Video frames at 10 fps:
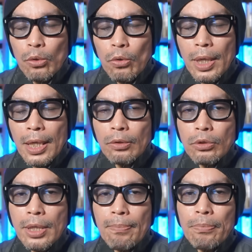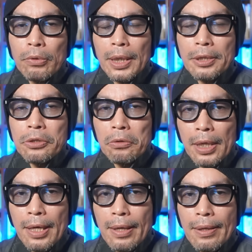ノーガード戦法なんですよ
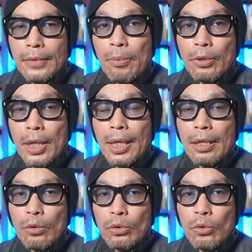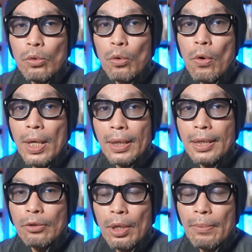ね。でもだからこそコア
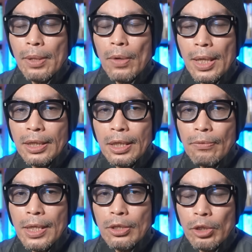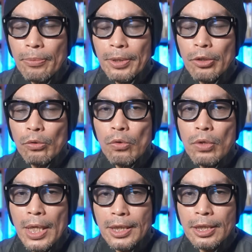なドラマファンにはより魅力を
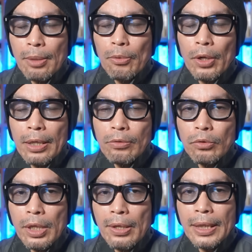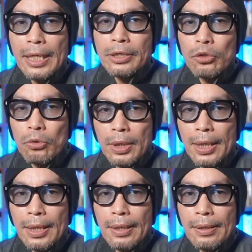感じてもらえるのではないでしょう
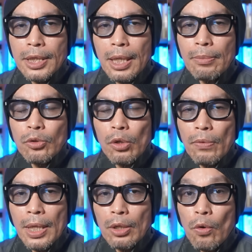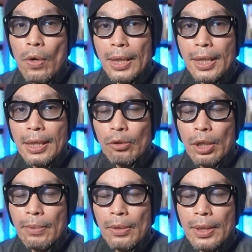か。しかもそれはコアな
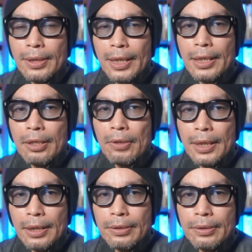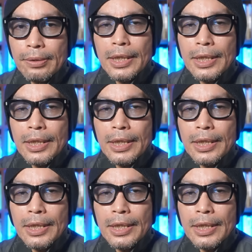ドラマファンだけではなく、